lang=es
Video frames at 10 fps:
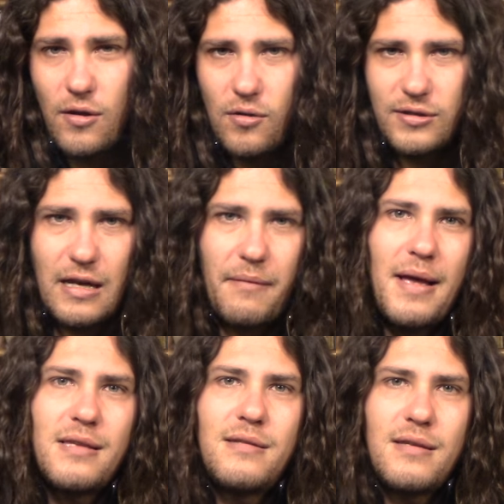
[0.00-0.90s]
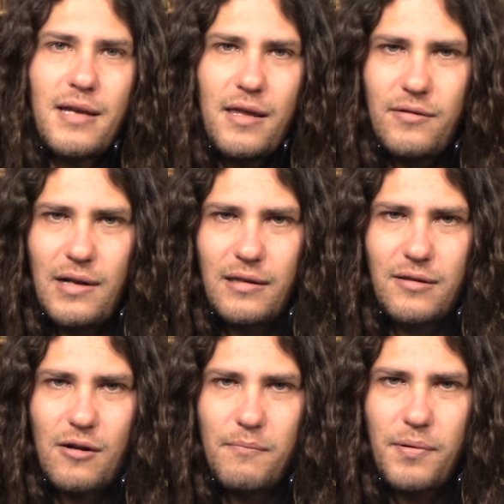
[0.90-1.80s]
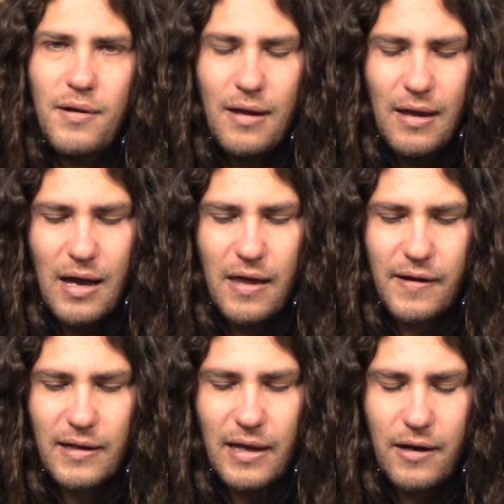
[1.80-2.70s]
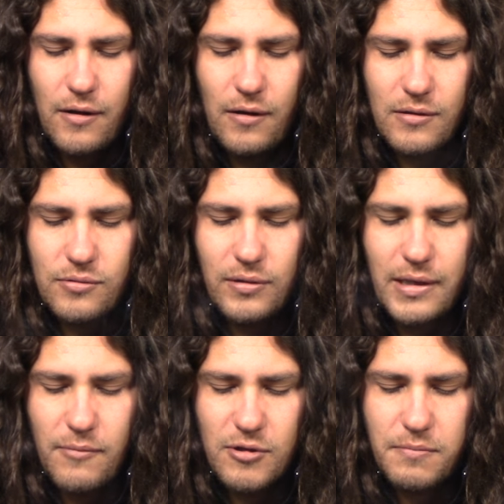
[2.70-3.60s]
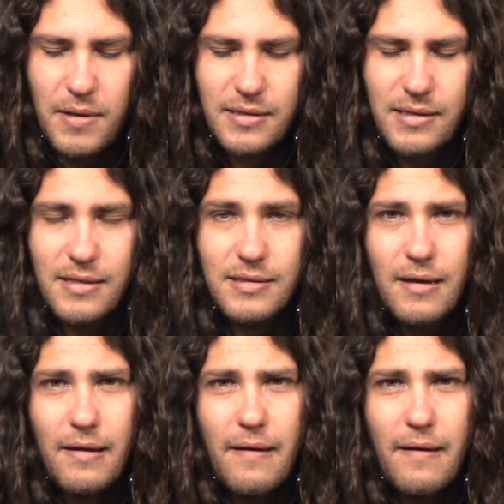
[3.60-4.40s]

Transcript: los avances que Donald Trump ha declarado en los últimos meses